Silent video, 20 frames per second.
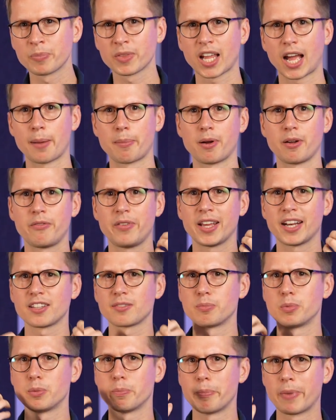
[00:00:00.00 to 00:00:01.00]
aber wer
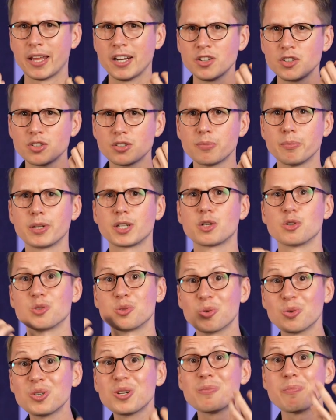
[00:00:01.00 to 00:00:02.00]
das mit Menschen, mit
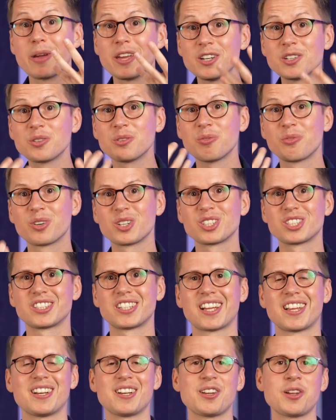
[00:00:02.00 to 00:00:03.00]
gesundem
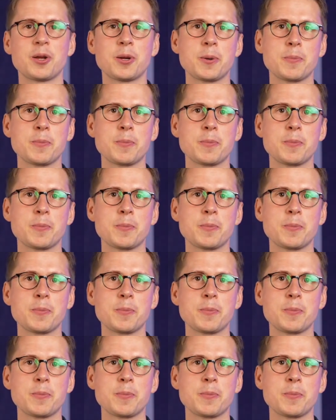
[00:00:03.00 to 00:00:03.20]
Menschenverstand